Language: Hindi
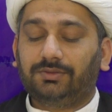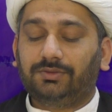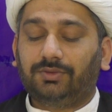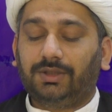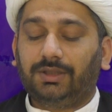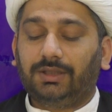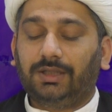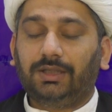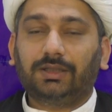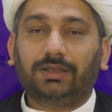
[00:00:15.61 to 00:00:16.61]
सुर
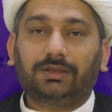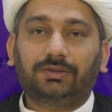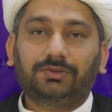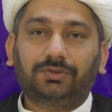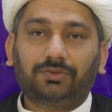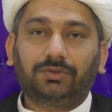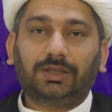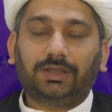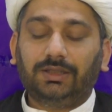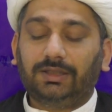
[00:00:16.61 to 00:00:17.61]
अलग शुरू
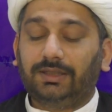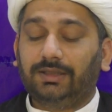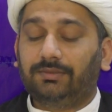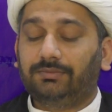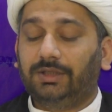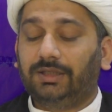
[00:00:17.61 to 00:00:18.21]
करने लगे हम